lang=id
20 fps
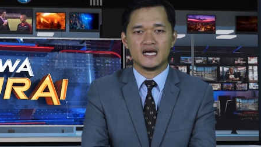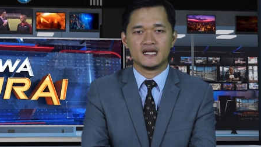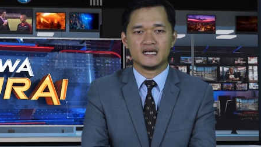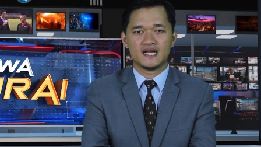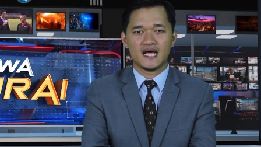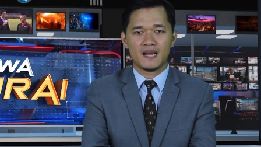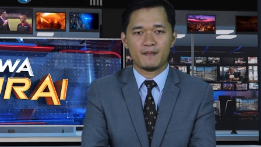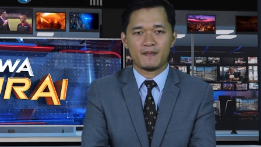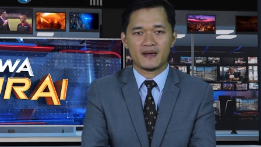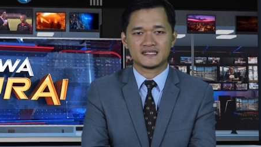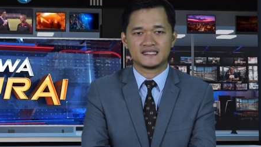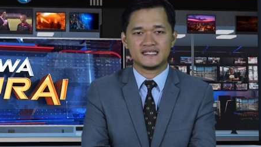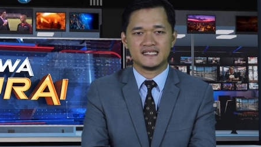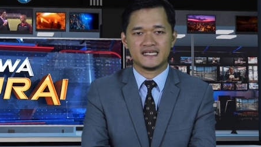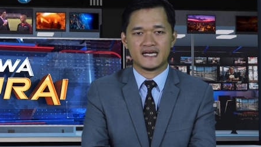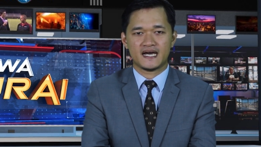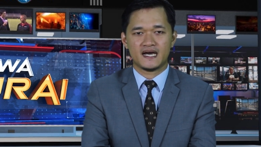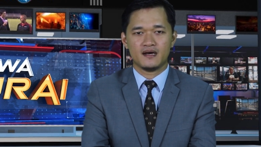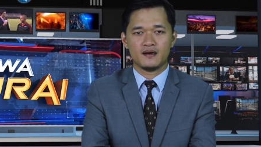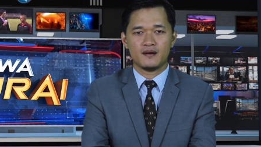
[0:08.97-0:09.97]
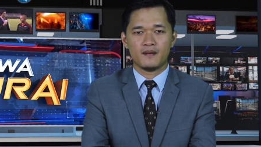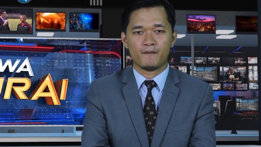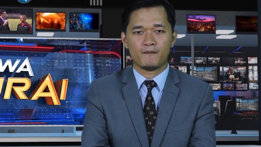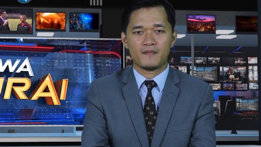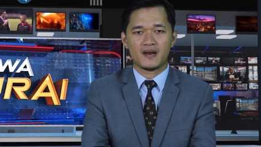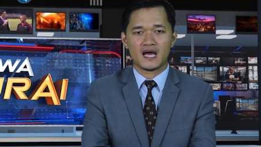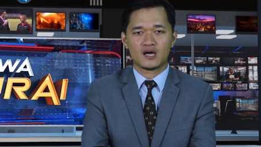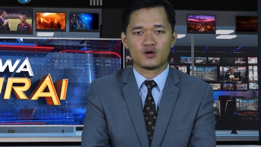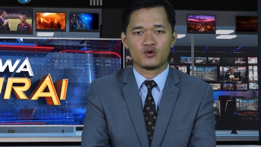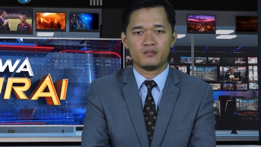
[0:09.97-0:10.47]
Dalam aksinya,
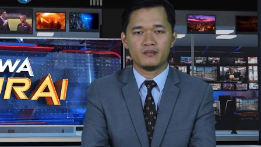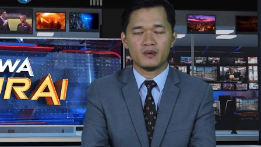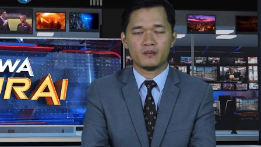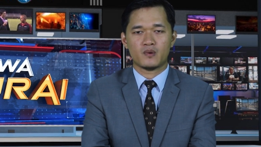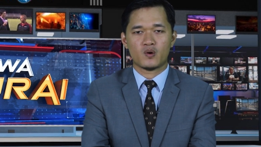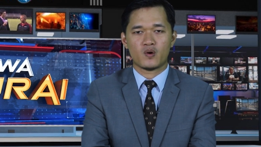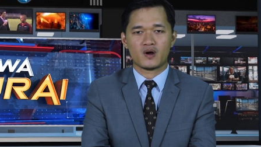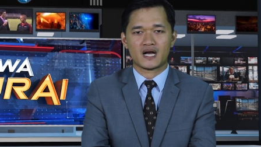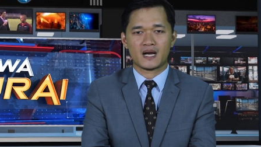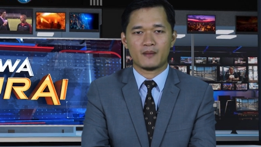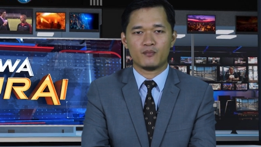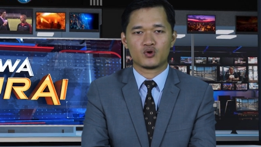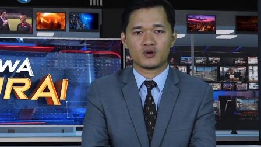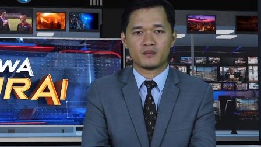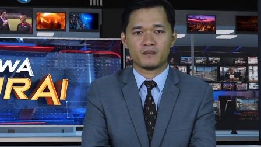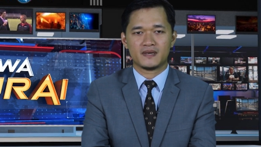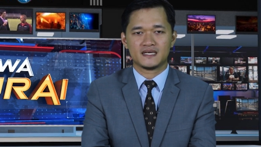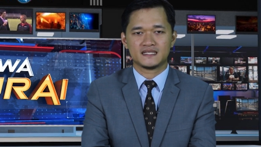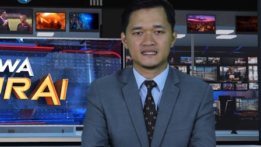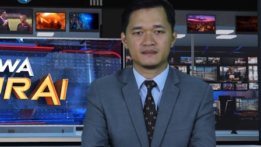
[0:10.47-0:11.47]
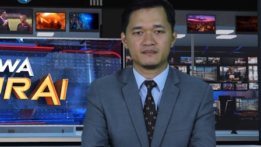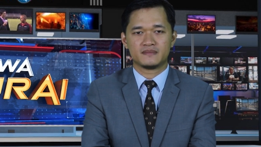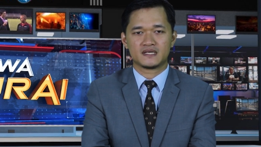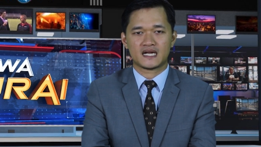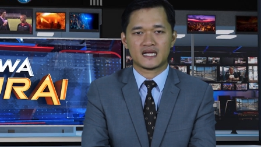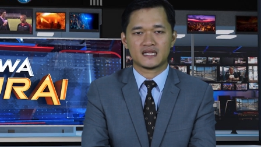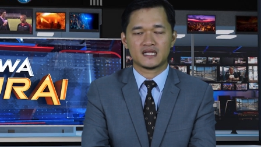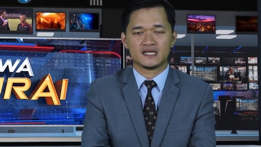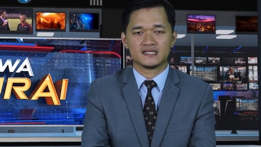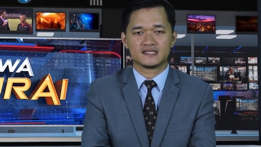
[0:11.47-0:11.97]
pelaku membawa kabur emas
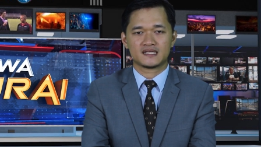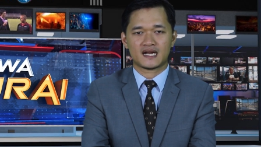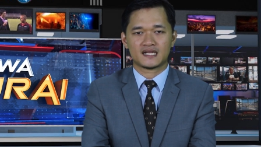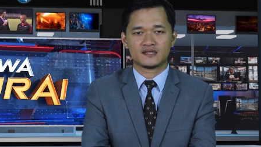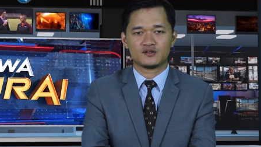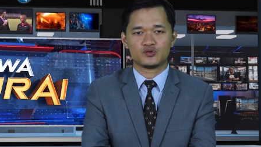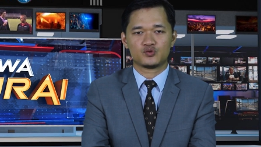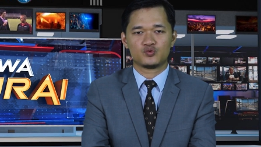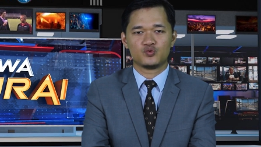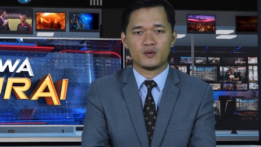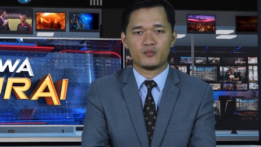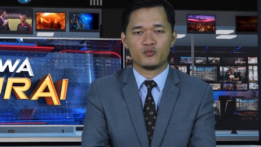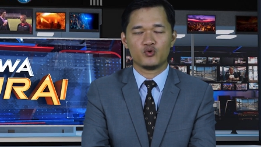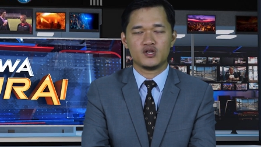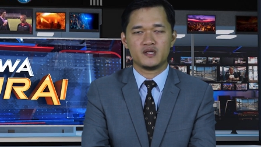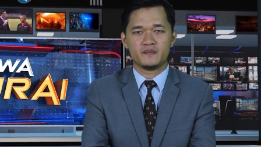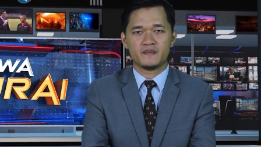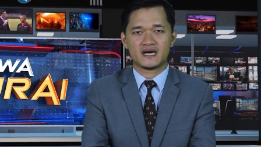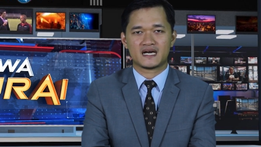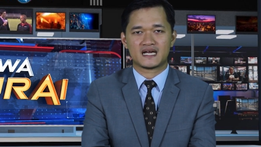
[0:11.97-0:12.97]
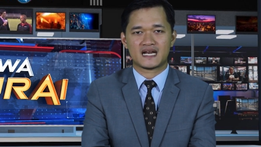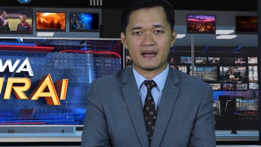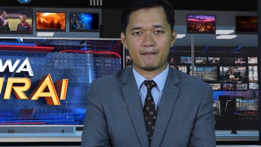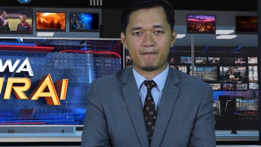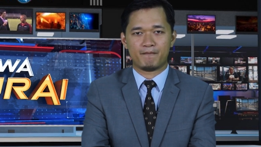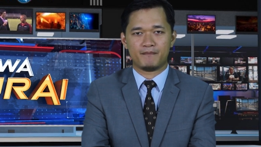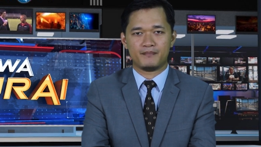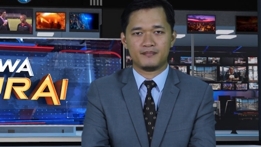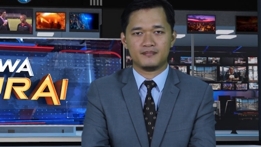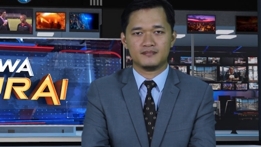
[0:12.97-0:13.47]
seberat 125
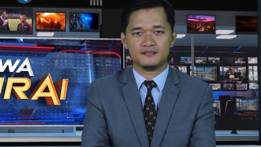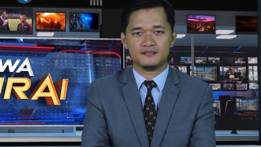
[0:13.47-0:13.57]
gram.